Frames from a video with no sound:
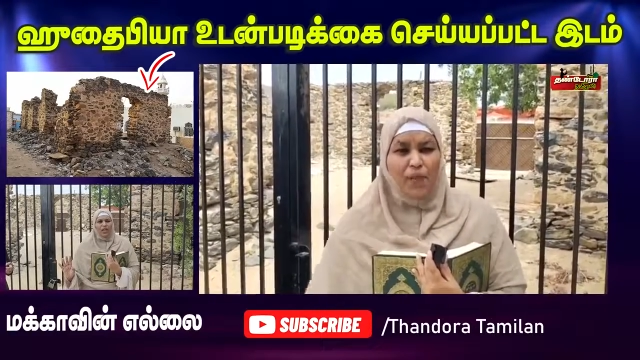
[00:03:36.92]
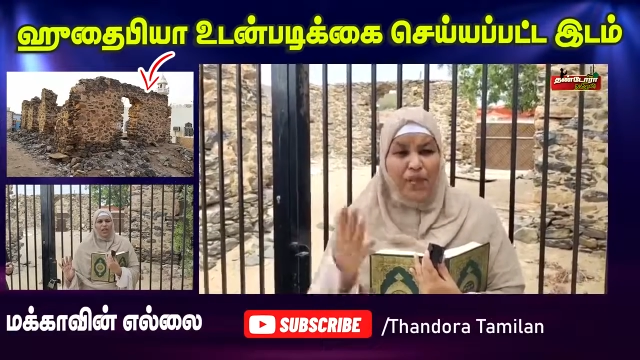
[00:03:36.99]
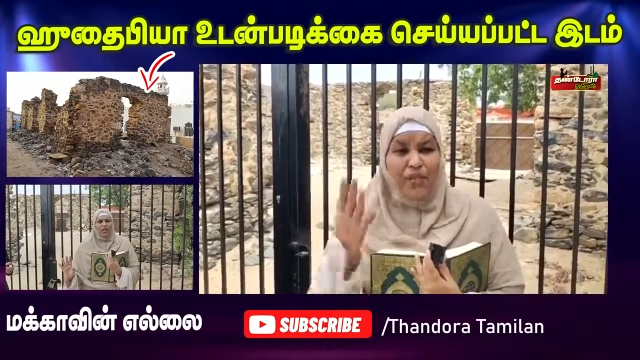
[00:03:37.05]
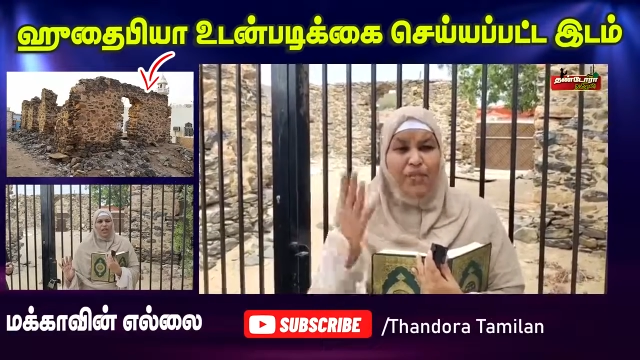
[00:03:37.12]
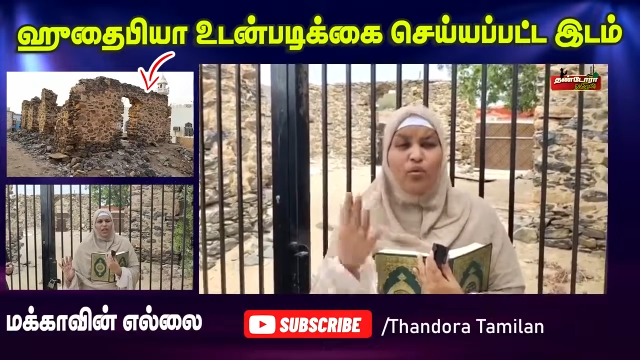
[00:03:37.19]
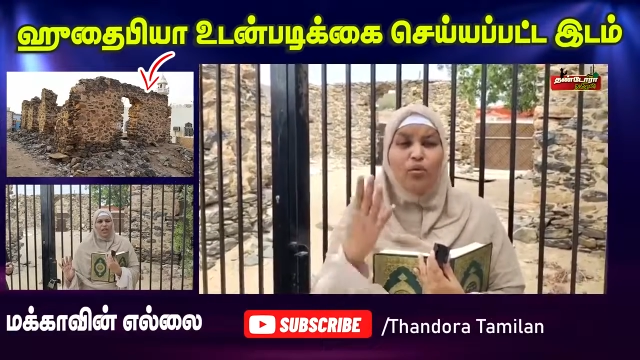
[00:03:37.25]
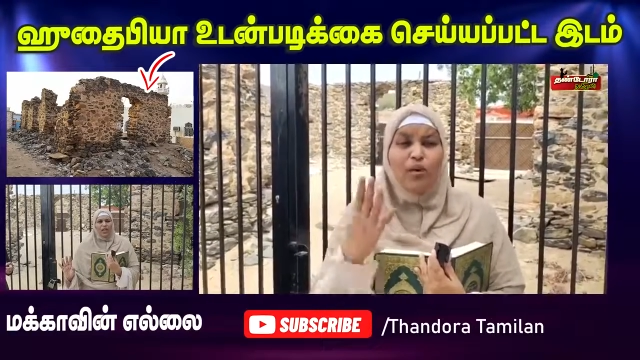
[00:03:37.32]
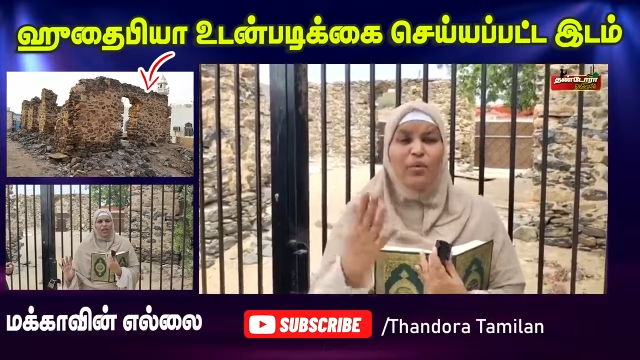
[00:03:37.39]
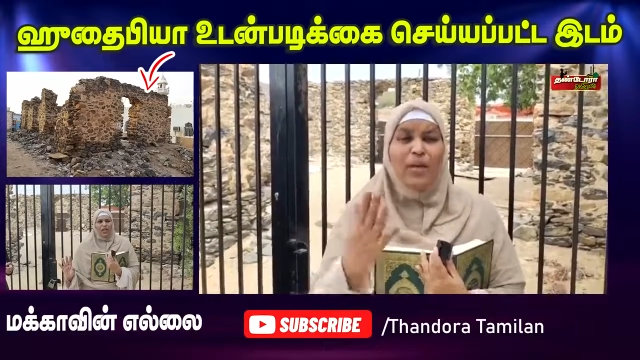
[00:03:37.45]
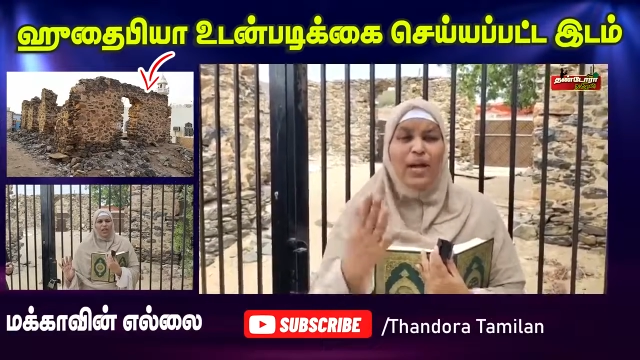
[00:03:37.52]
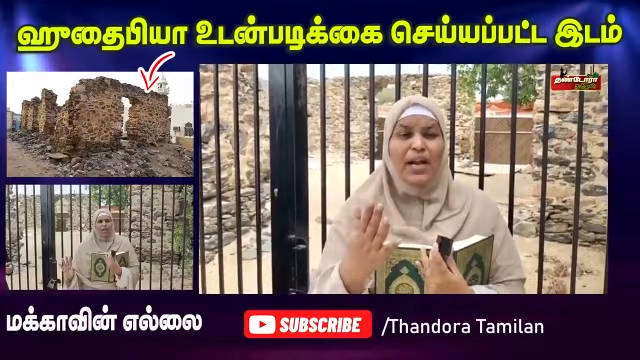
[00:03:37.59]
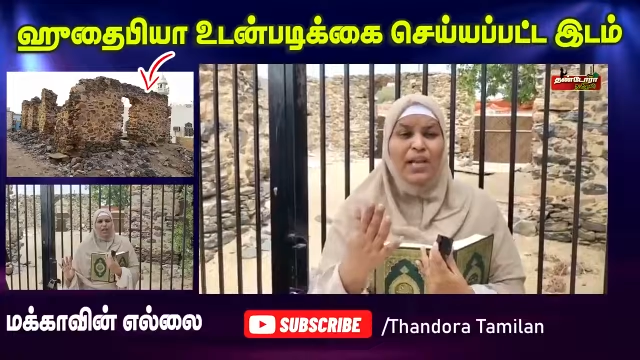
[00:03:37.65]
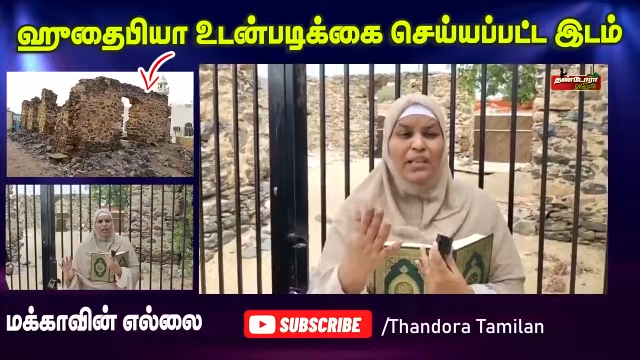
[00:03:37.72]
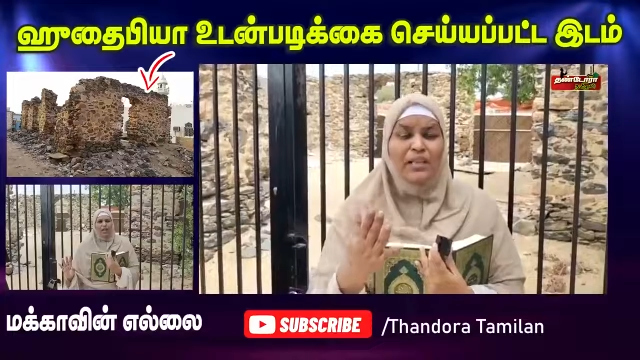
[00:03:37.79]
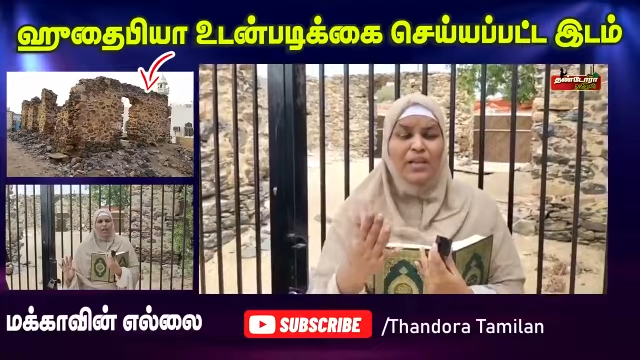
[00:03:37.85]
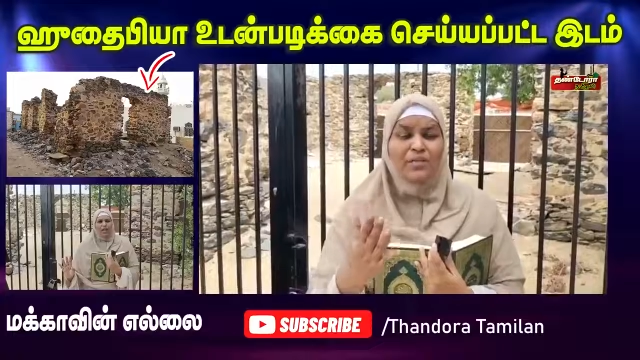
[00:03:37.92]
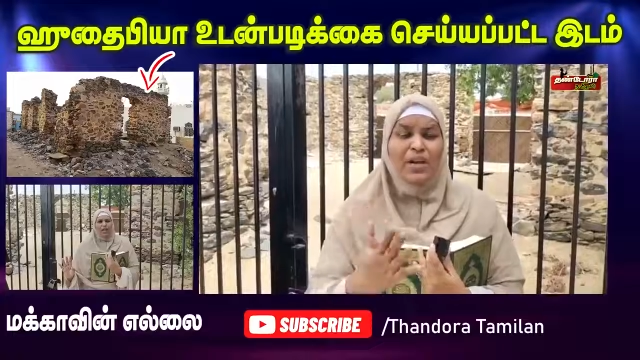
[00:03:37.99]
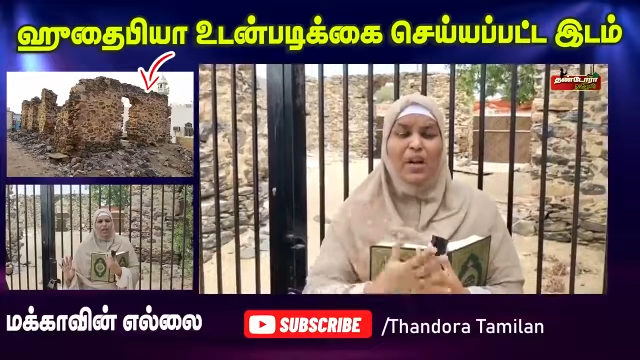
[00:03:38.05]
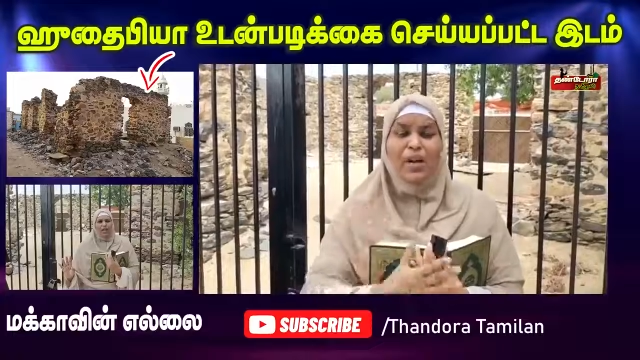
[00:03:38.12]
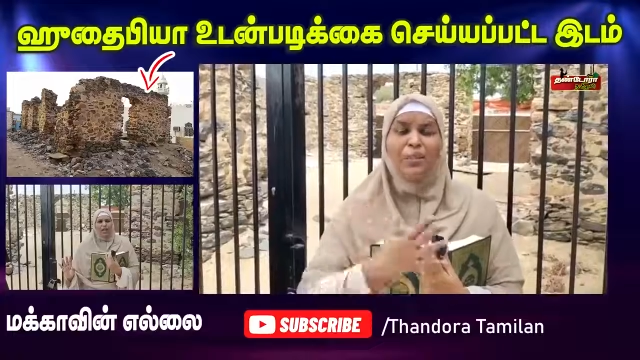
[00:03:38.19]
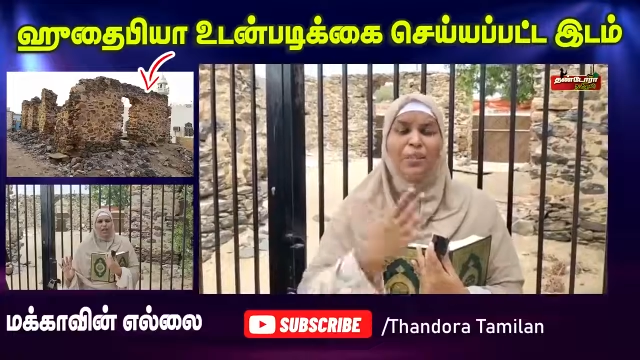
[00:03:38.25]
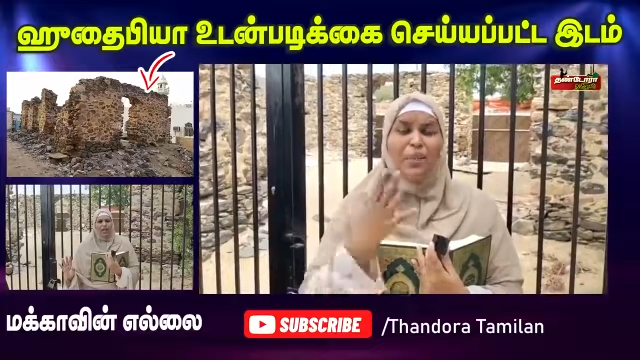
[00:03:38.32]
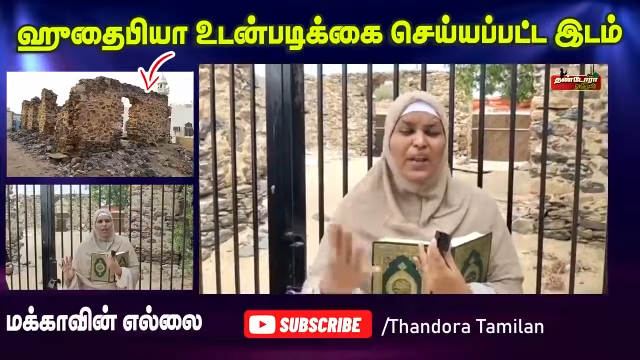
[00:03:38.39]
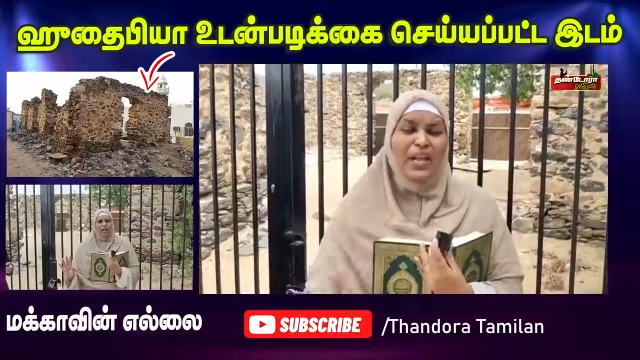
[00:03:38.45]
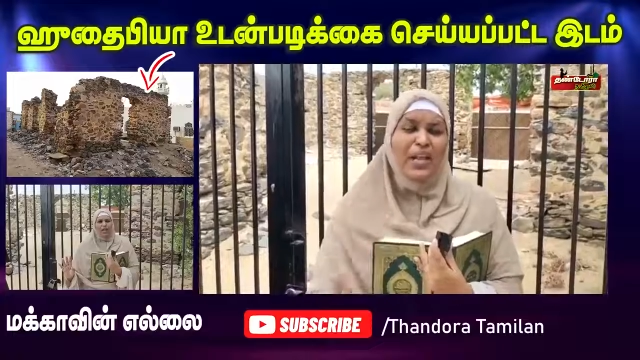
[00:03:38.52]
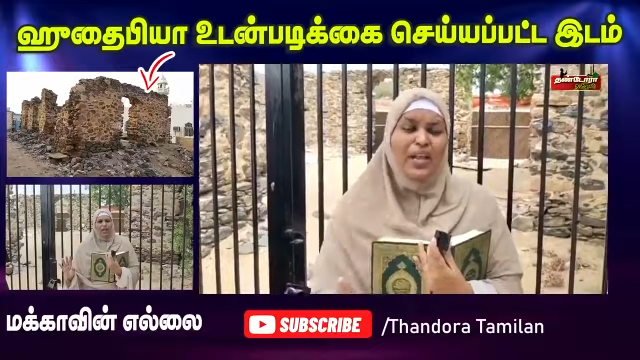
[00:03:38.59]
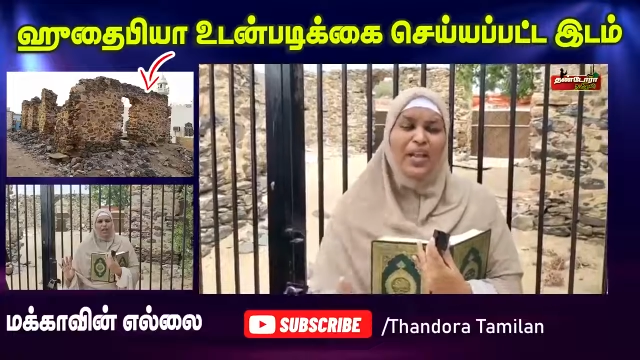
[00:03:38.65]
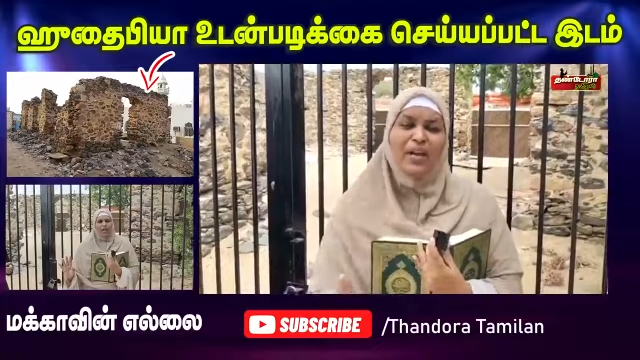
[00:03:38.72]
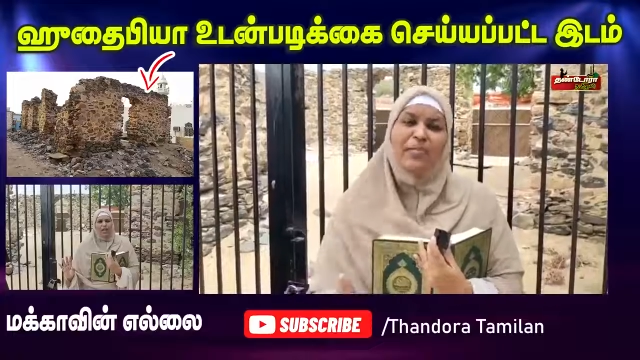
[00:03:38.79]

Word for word: நபித்துவம் கிடைத்த மிகப்பெரிய